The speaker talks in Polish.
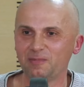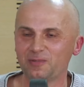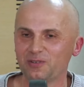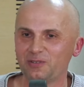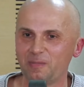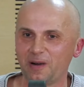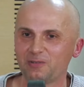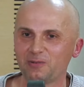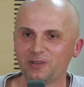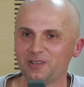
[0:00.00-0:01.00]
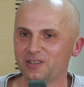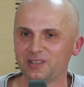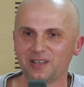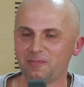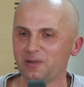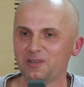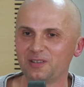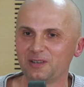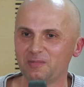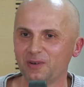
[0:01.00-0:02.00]
coś wypadło i że za pięć
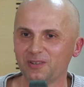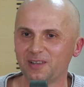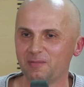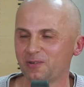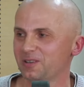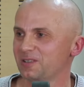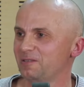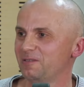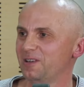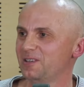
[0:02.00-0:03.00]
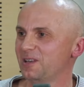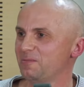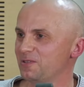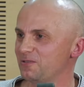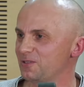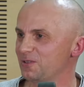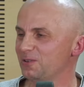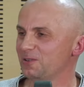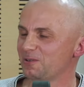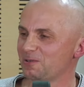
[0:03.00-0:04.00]
dych mi odda, mogę sobie wejść, tam jest wszystko
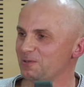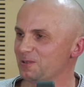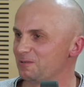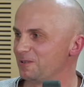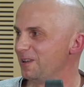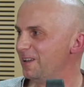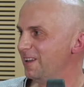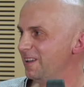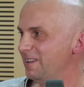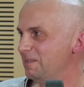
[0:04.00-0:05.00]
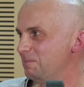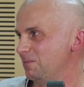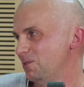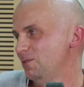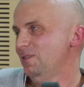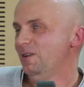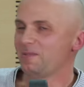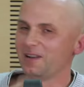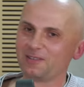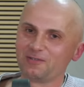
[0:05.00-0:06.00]
all inclusive. No to
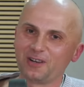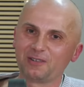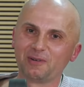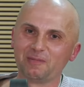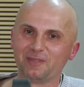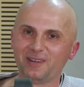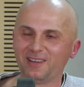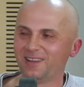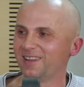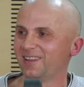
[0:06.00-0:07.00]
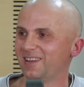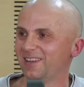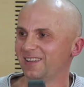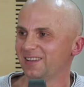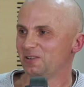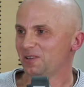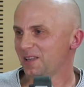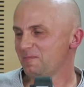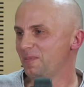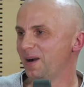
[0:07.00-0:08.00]
dobra, to wszedłem. O matko. No i
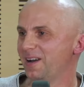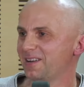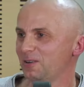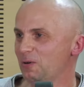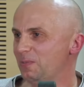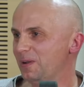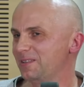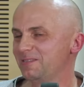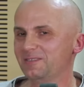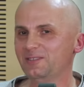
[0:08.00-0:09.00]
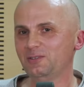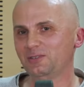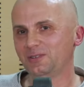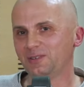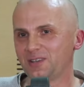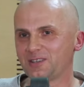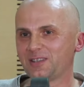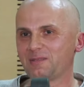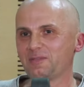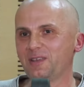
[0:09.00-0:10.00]
tam bar, open, no to jeszcze
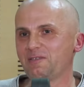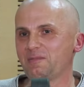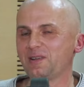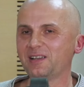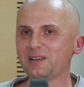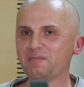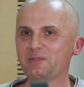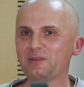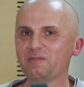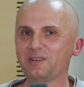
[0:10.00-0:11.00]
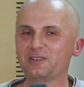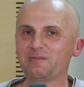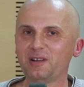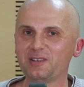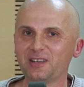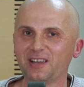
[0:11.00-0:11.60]
tam nie wiem ile tam byłem, w każdym razie